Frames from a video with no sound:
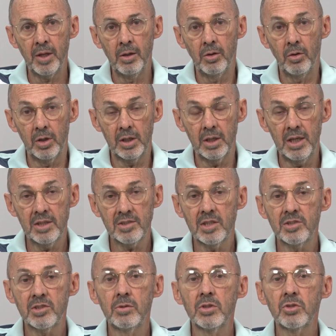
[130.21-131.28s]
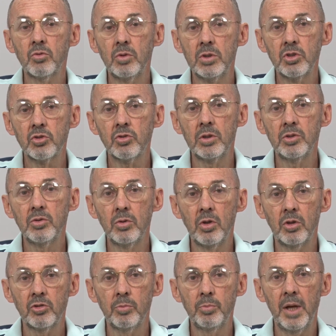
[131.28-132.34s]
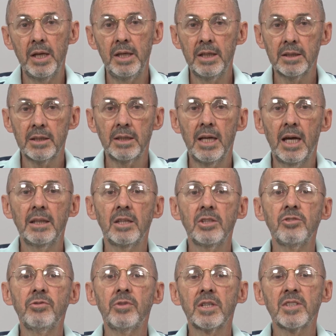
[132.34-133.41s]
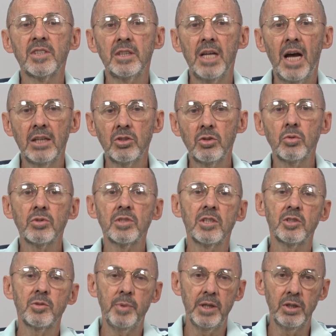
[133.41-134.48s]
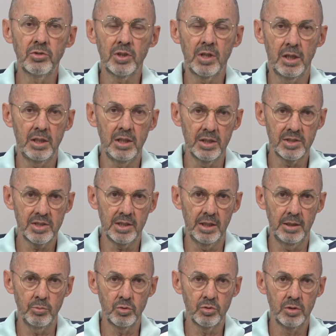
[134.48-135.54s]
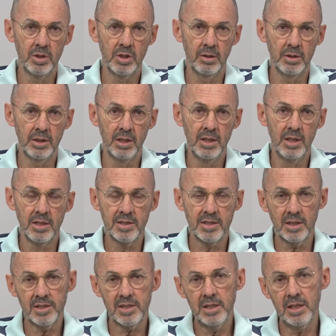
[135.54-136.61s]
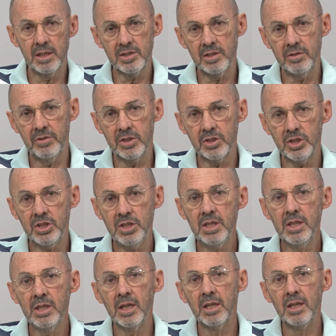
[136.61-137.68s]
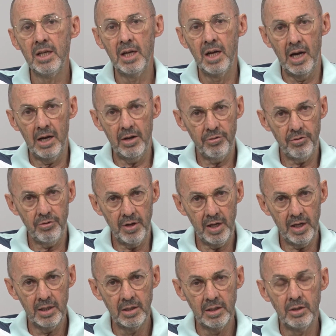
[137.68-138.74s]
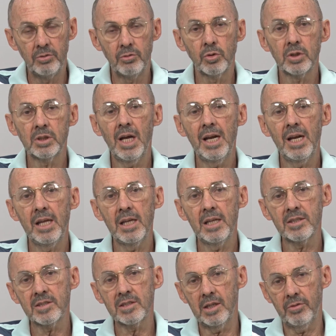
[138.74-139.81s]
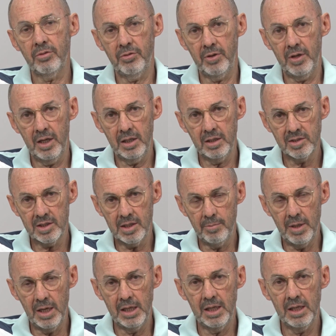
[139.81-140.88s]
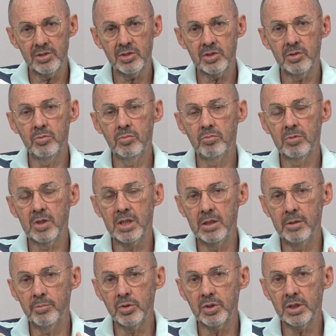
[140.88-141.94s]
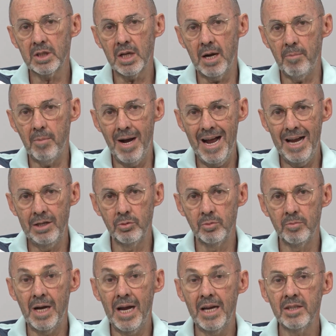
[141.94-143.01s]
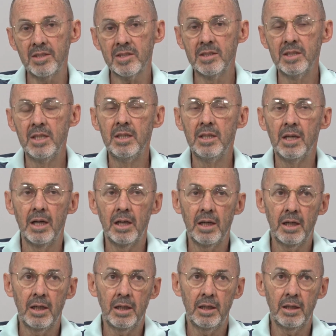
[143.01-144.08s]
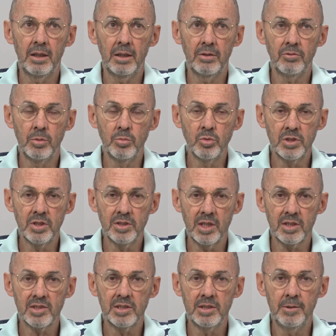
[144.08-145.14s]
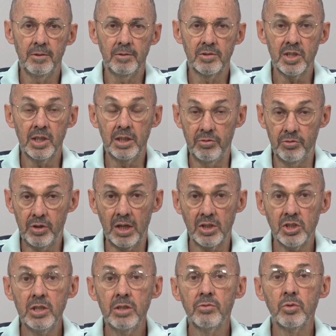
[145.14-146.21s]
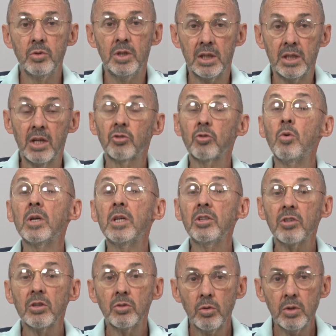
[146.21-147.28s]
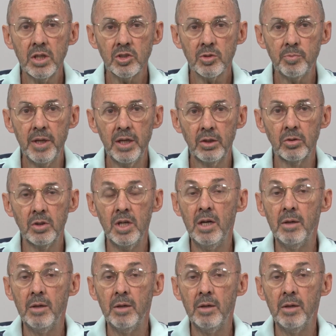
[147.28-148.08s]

Ora, essas são as condições do nosso planeta, dada a diversidade dos espíritos que aqui estamos. Né? Se a ciência investiga, a fé fortalece a fé, estabelece um campo de trabalho mais, ah, ah, vamos dizer assim, significativo nas conquistas do espírito.